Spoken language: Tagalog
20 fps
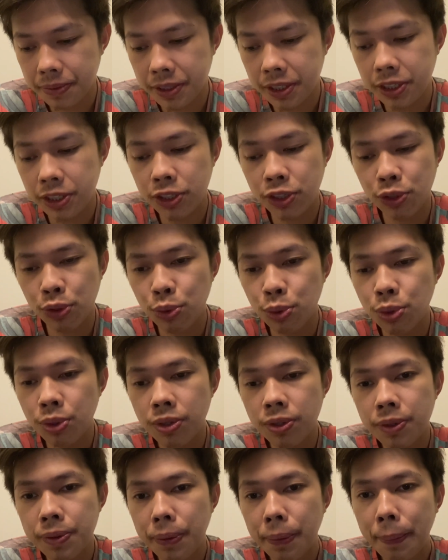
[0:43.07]
issue.
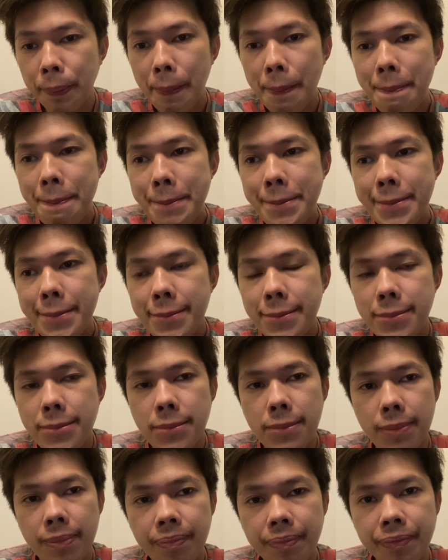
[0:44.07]

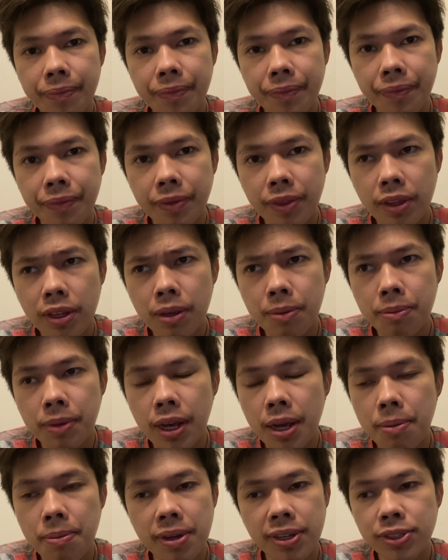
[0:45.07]
Mm-hmm.
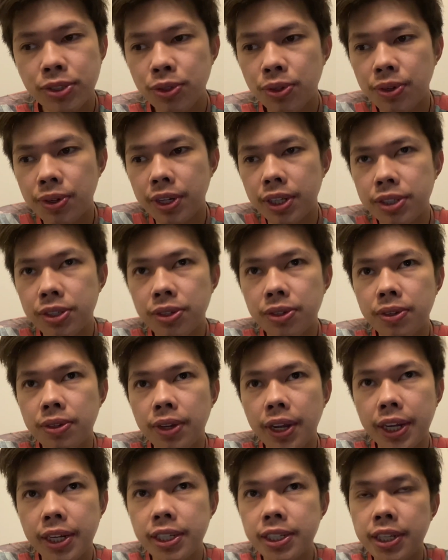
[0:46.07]
Mahabang story. So,
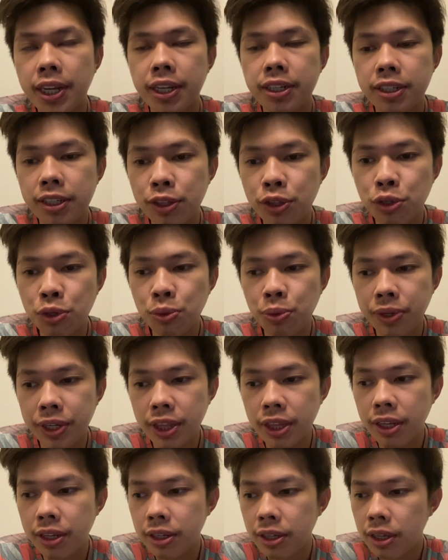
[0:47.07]
I decided to
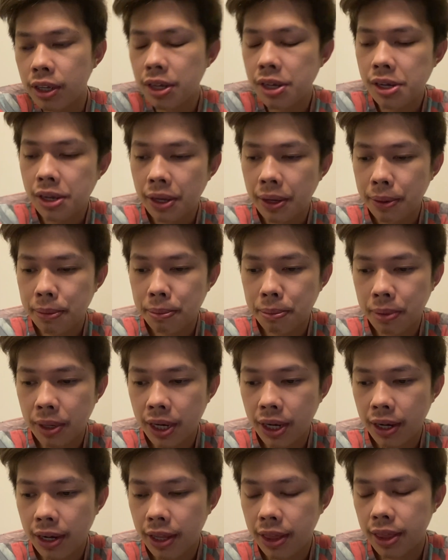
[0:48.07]
quit.
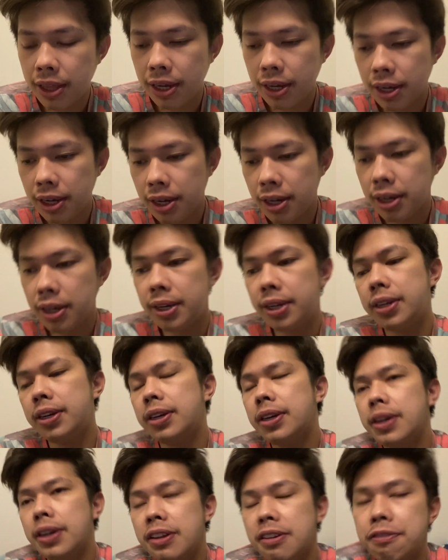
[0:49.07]
But, uh,
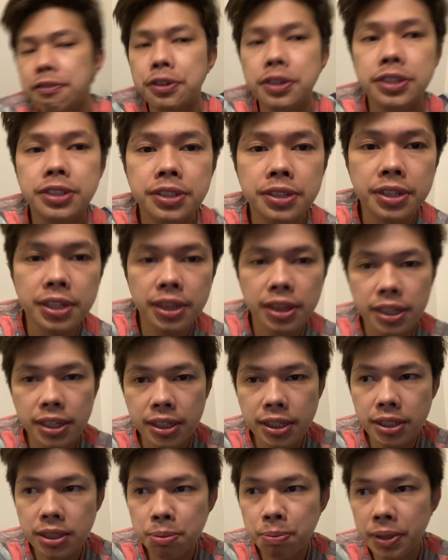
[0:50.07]
unfortunately,
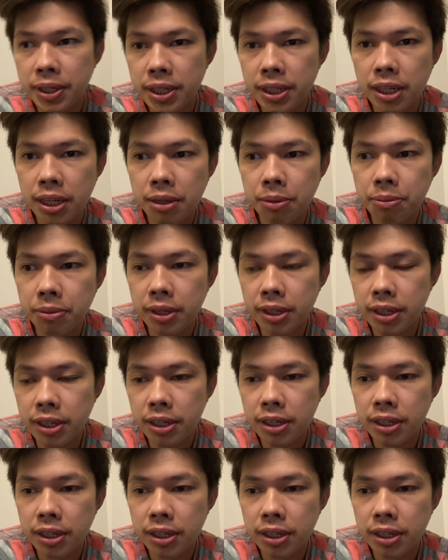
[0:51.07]
this pandemic,